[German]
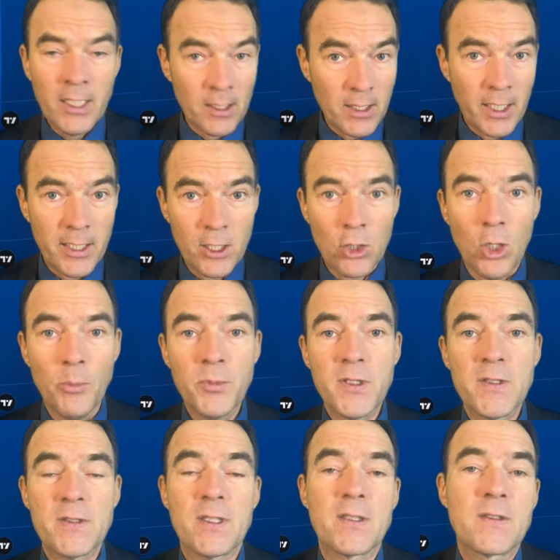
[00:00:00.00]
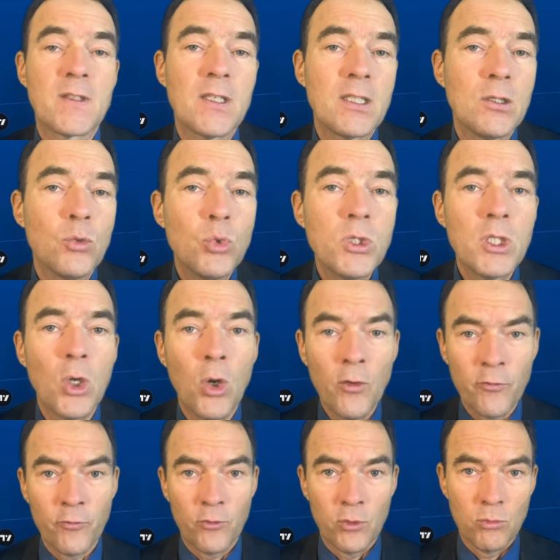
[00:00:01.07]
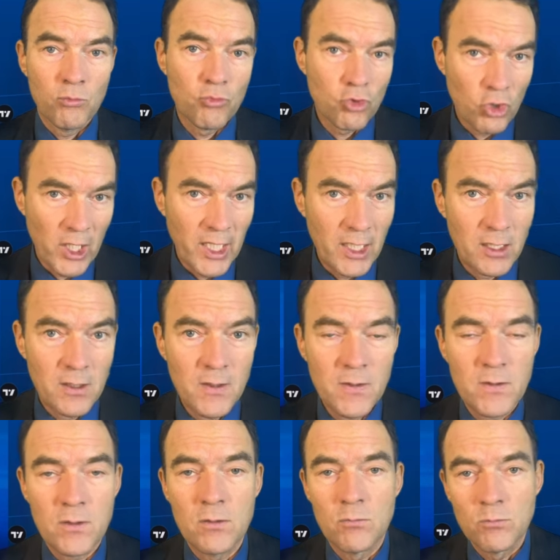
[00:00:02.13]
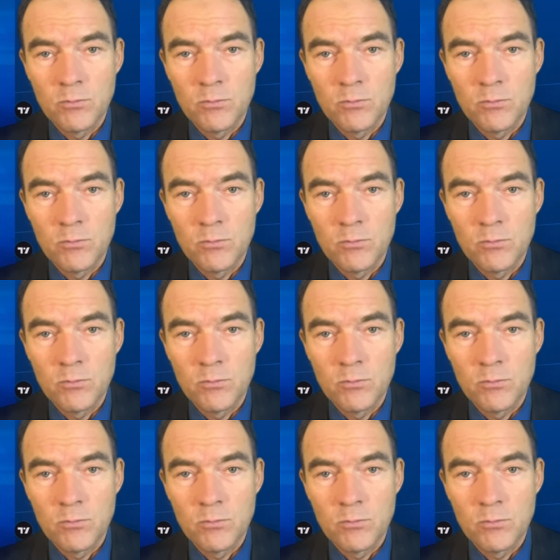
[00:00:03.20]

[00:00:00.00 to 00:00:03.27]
Daher kommt es, dass der Juni oft schlecht ist.